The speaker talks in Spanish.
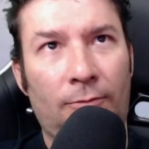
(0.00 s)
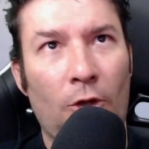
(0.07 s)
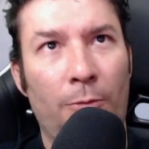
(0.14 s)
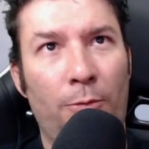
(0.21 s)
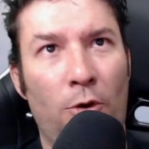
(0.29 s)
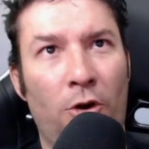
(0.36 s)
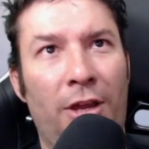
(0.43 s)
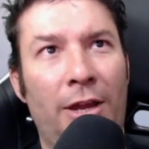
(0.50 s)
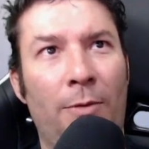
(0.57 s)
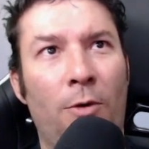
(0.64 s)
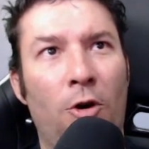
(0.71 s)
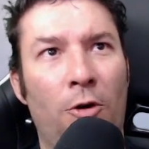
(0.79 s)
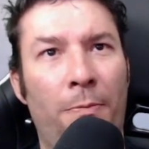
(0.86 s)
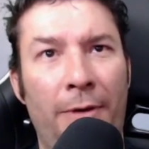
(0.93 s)
Porque
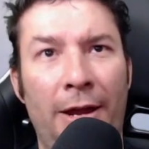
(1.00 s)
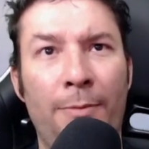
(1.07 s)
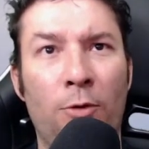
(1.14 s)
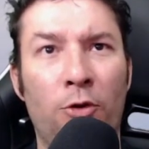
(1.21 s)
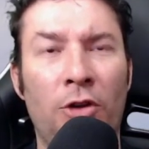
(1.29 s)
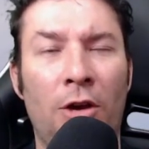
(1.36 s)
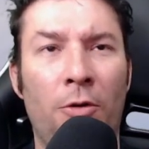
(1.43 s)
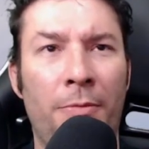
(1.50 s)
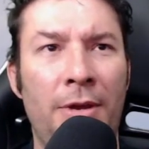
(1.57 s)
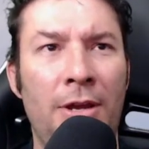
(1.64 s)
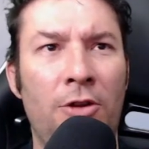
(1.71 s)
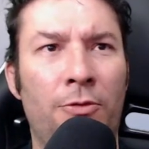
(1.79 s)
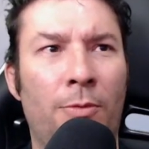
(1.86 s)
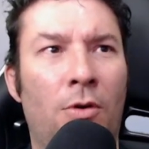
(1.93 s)
volvemos a lo
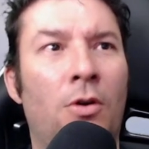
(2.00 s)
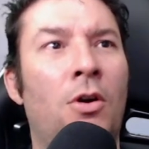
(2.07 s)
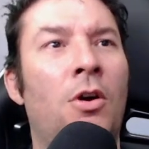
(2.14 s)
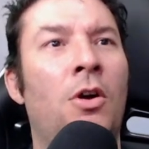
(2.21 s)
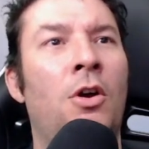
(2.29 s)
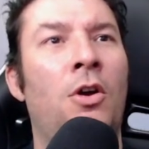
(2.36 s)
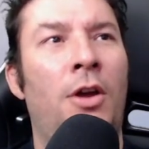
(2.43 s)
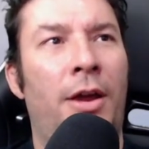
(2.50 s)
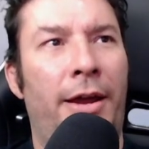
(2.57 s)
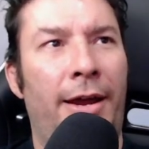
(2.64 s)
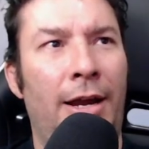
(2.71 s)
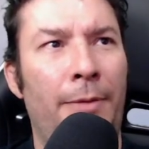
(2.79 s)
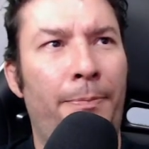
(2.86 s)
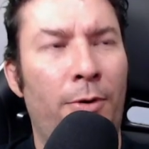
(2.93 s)
mismo.
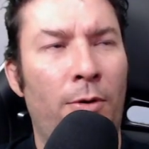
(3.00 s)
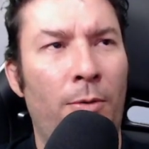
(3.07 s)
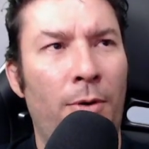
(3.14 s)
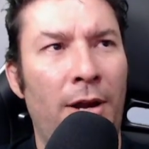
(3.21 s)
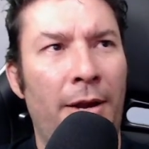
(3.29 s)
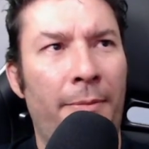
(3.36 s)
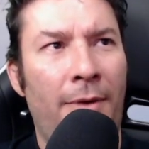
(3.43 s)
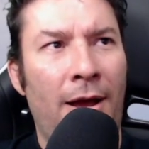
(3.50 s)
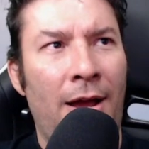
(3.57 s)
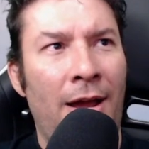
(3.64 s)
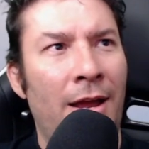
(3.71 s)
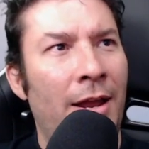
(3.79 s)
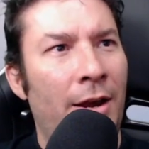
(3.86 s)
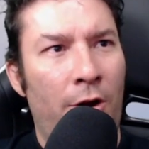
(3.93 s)
El
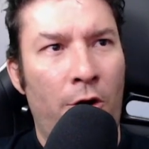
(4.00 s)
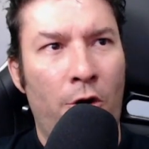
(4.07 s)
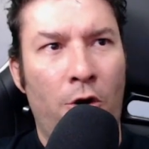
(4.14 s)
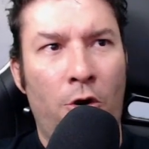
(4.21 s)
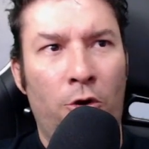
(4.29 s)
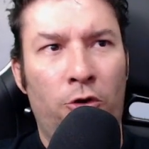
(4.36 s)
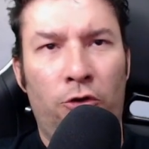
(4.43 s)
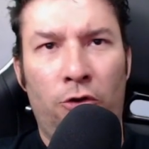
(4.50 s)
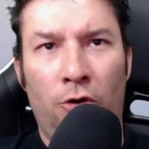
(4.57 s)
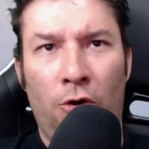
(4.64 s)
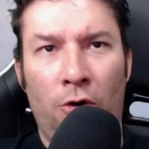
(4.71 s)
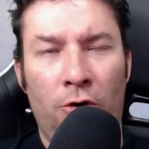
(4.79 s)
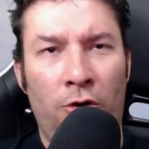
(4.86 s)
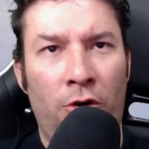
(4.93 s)
problema no
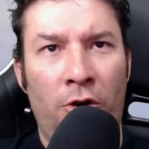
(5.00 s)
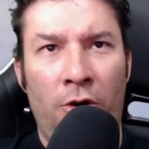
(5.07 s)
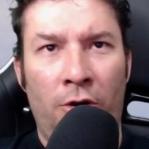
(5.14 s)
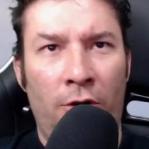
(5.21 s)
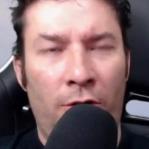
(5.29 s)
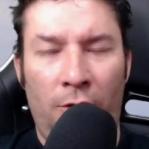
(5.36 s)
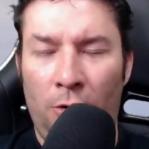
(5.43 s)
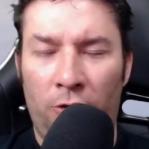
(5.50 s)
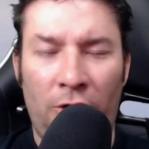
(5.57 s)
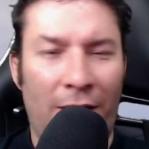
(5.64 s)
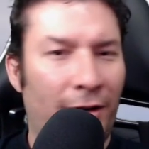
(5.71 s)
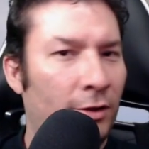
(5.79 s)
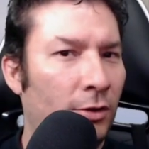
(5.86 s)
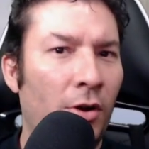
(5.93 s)
son los
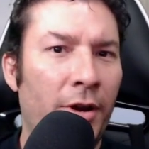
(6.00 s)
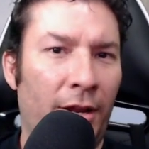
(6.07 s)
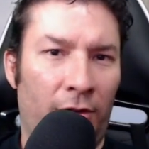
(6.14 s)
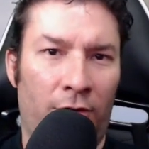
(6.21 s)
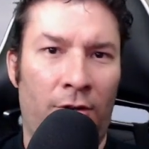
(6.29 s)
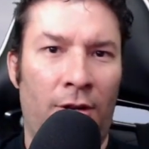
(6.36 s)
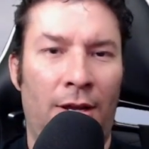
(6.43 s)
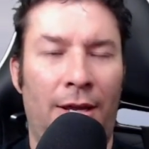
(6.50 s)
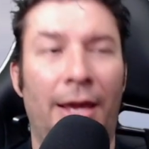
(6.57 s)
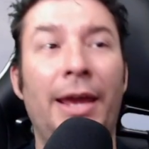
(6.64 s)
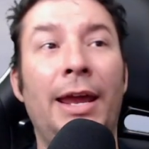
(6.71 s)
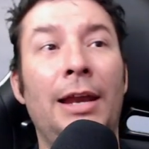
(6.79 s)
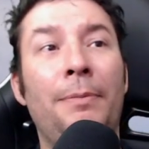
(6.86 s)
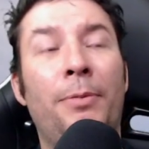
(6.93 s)
actores.
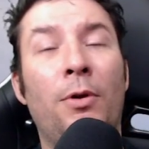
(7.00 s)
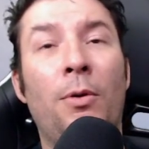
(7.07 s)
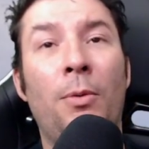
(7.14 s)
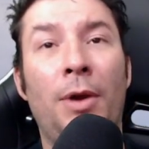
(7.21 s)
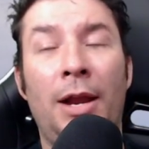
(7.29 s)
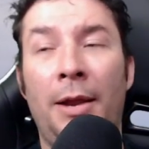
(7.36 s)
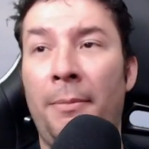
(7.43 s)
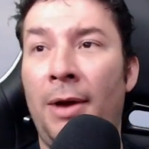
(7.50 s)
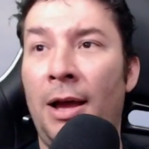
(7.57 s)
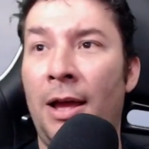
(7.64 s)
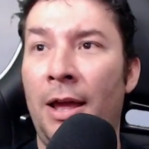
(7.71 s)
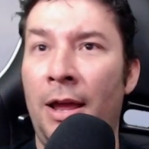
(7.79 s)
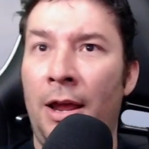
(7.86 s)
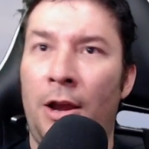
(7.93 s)
El problema
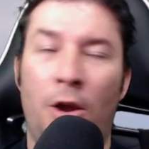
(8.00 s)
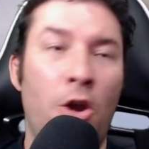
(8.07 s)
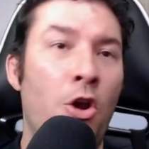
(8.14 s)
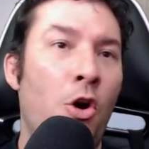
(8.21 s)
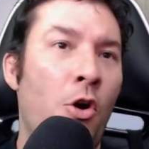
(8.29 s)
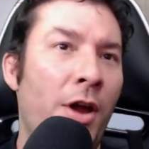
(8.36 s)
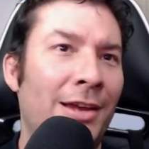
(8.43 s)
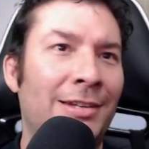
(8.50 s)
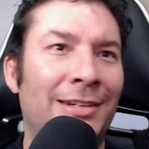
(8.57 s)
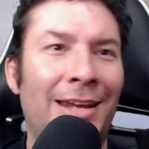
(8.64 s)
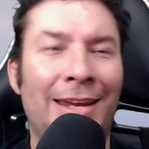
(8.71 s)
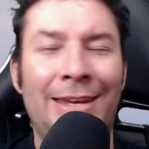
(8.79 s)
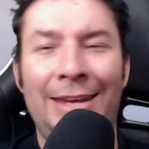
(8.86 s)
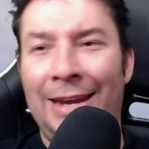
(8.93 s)
no es
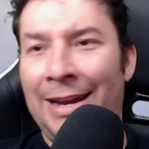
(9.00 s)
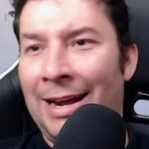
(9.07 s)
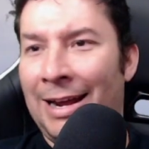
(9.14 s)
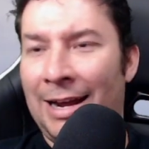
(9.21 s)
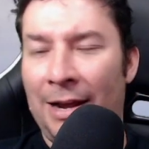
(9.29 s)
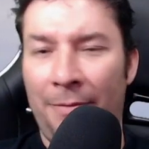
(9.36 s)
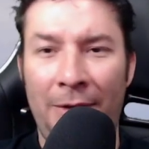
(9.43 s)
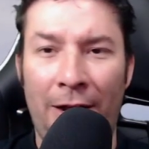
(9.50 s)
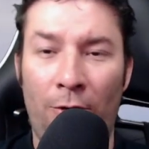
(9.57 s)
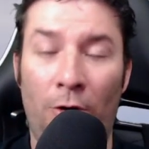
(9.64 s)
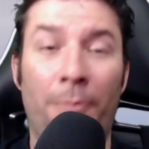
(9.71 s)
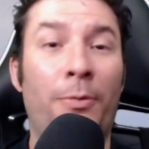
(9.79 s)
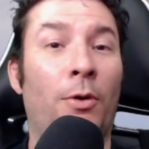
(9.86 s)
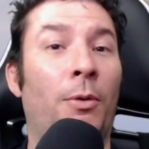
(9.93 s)
que quieran cambiarlo,
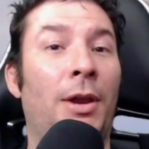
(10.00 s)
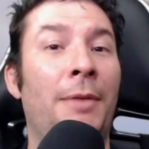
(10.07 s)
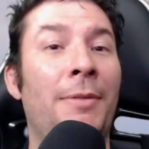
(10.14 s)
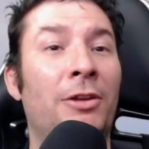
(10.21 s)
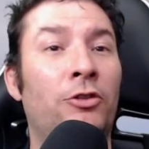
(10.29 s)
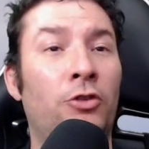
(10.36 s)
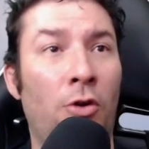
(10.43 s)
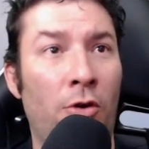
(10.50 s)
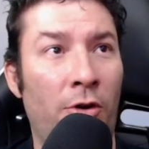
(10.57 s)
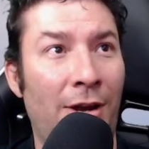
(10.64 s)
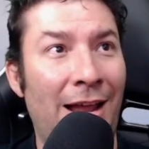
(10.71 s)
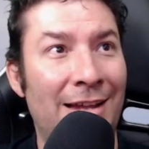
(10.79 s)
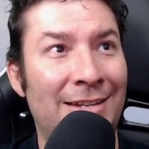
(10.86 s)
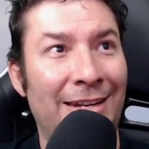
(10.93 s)
el problema
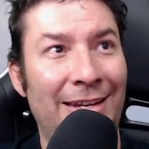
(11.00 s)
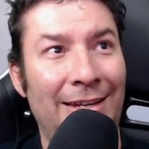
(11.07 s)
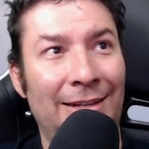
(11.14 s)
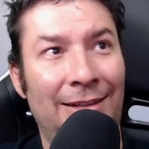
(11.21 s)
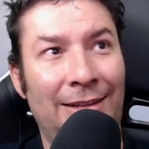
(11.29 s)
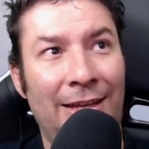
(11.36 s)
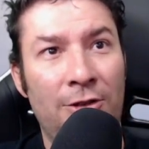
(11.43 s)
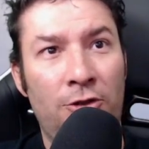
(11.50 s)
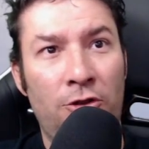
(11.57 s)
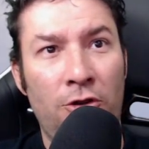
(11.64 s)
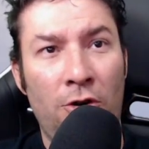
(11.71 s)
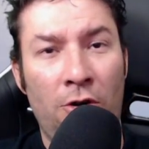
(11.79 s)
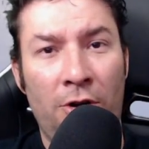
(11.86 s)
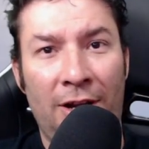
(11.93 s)
son las
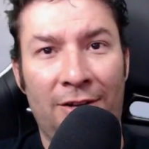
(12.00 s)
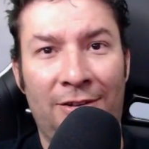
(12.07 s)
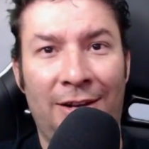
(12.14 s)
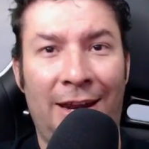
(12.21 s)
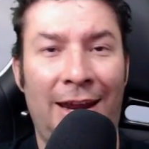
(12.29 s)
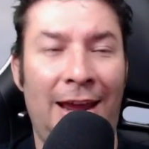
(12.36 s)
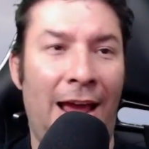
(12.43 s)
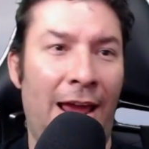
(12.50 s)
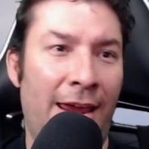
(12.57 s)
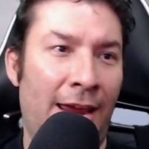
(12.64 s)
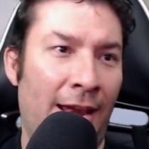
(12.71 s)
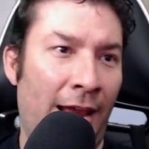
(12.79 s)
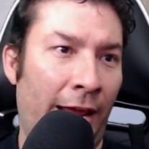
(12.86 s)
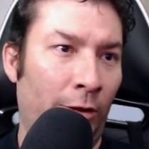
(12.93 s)
intenciones que hay
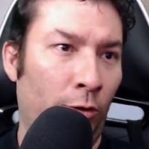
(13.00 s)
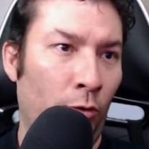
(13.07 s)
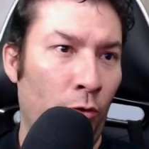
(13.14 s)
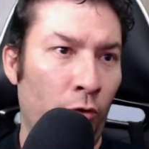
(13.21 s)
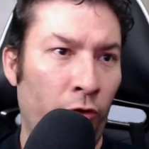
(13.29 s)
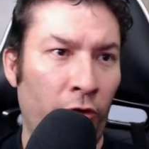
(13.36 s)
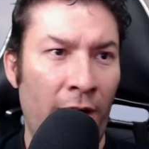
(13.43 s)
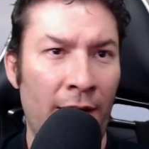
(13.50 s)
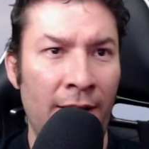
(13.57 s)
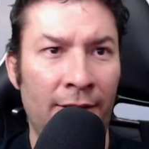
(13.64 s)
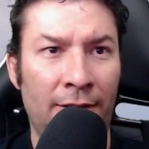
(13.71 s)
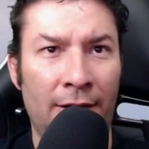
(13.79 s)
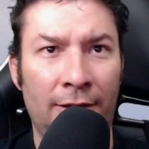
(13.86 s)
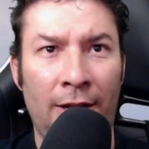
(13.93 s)
en la industria del
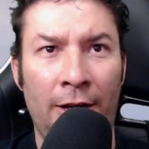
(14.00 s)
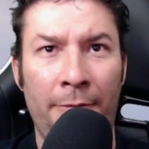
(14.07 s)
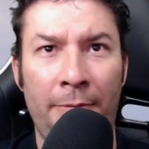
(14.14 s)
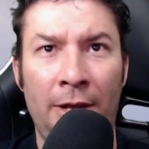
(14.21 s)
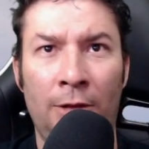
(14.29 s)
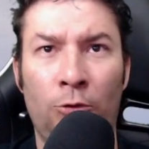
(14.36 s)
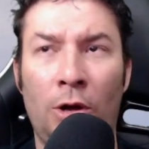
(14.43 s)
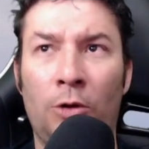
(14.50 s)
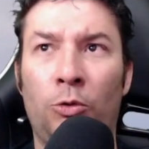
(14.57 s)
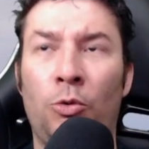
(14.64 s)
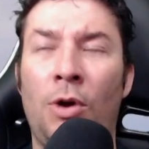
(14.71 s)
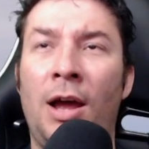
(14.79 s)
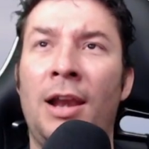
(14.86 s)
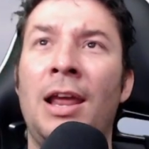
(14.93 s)
entretenimiento
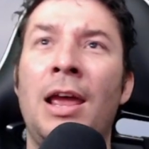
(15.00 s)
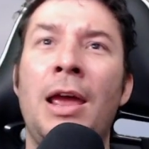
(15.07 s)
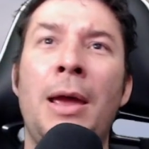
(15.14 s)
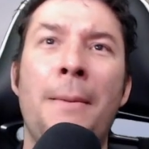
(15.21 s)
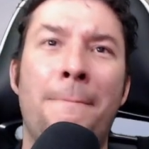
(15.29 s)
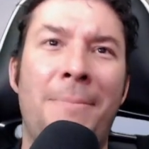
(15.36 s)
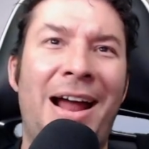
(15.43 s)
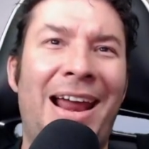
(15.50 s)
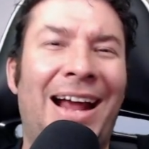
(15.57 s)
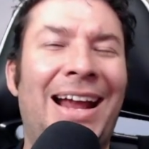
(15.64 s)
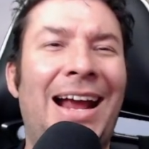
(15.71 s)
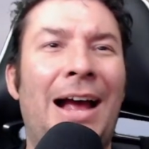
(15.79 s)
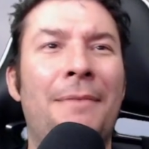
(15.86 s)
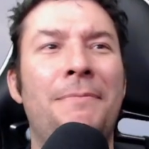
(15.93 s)
actual para
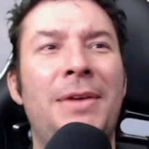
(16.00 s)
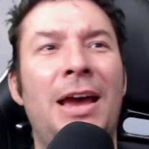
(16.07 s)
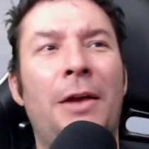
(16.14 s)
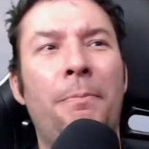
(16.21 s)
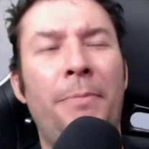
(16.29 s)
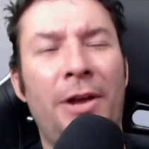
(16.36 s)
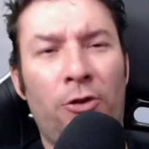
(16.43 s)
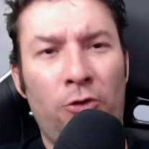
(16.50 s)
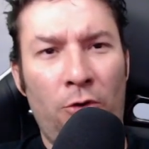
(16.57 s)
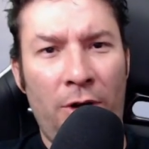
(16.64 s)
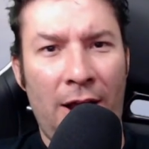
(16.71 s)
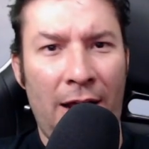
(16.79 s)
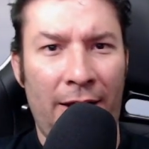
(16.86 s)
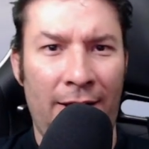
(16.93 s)
cambiar
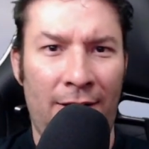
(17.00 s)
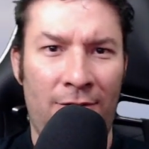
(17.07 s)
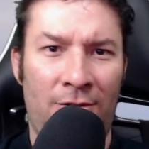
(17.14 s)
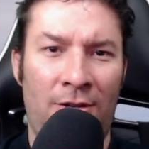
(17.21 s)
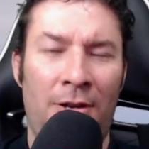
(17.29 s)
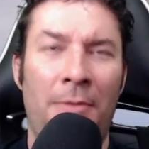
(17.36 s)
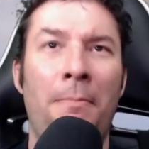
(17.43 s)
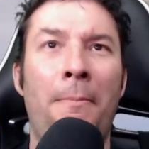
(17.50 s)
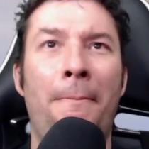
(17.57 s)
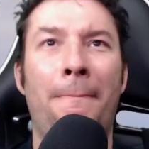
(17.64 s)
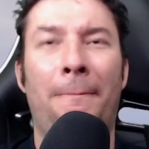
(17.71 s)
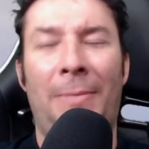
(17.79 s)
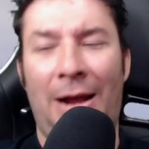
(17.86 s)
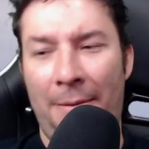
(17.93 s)
personajes,
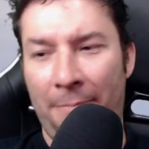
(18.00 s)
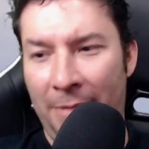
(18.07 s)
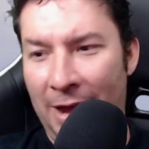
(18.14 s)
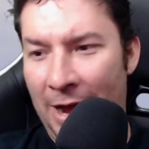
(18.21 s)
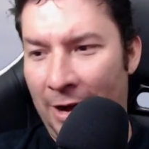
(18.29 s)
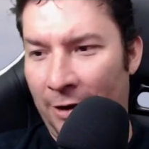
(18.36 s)
cambiar